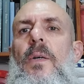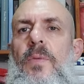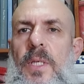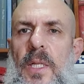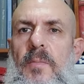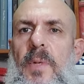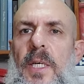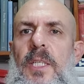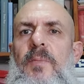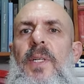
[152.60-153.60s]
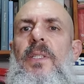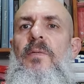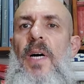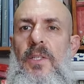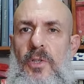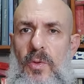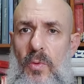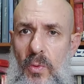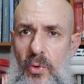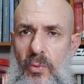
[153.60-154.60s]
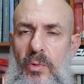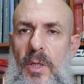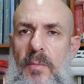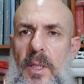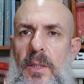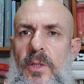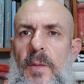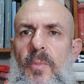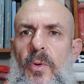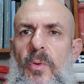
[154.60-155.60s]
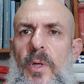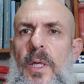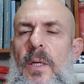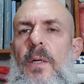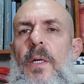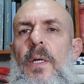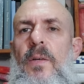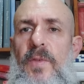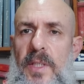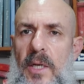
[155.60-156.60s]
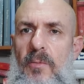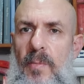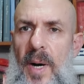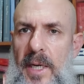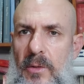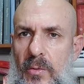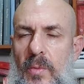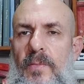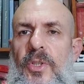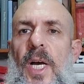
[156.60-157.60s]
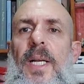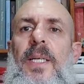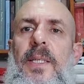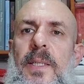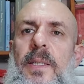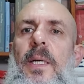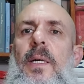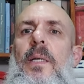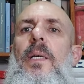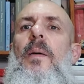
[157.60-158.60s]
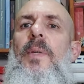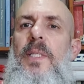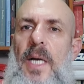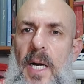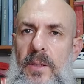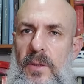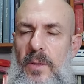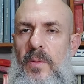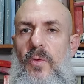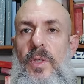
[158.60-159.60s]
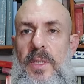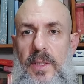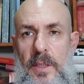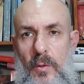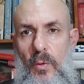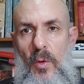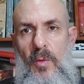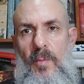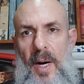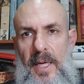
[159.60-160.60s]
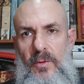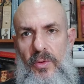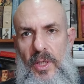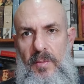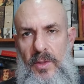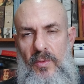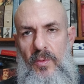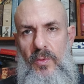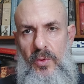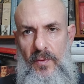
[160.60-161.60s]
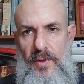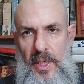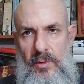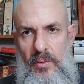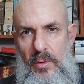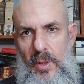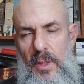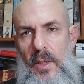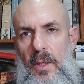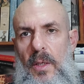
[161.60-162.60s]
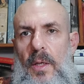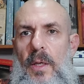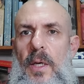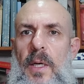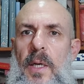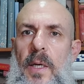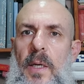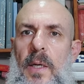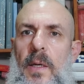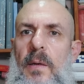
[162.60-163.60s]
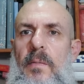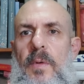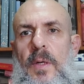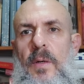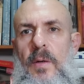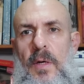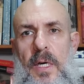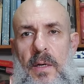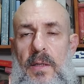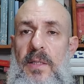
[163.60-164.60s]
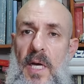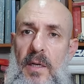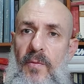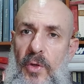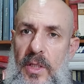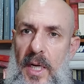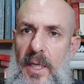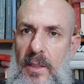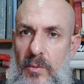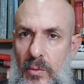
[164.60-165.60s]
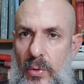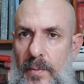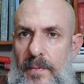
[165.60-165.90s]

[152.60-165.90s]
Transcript: os alemães, mas invadiram conjuntamente a Polônia e fizeram um pacto de aliança e amizade, conhecido como Pacto Germânico-Soviético. É, é, Stalin foi traído,